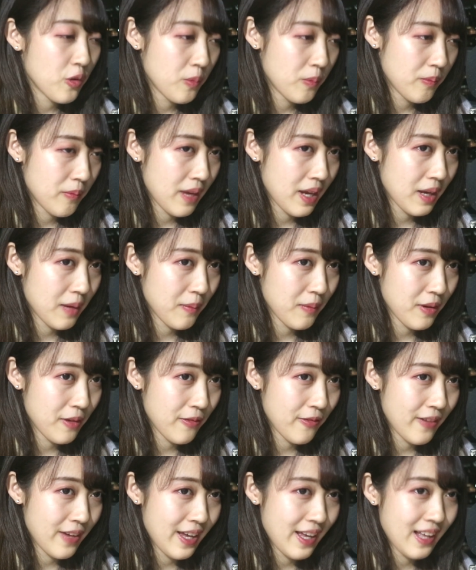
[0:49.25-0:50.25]
You make me
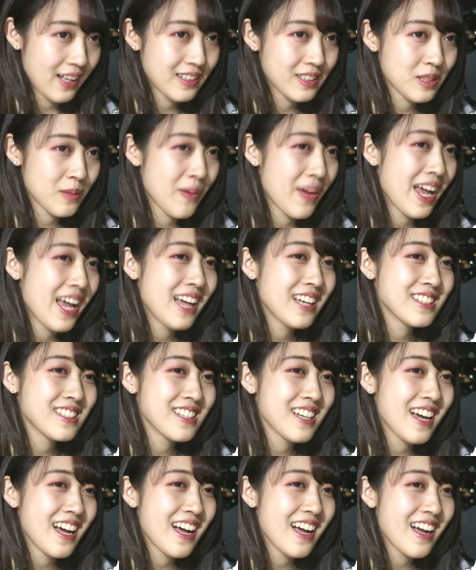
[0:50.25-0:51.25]
feel
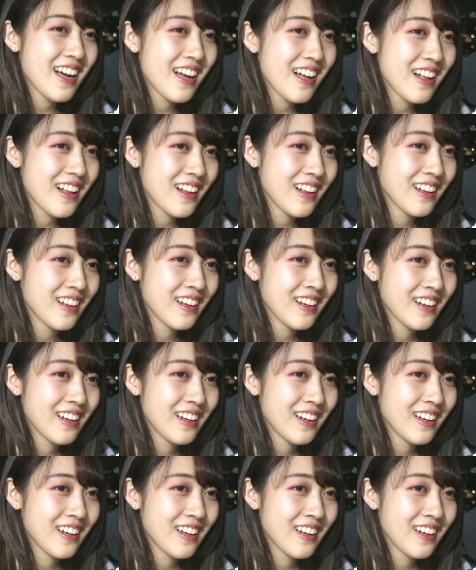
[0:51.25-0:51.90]
special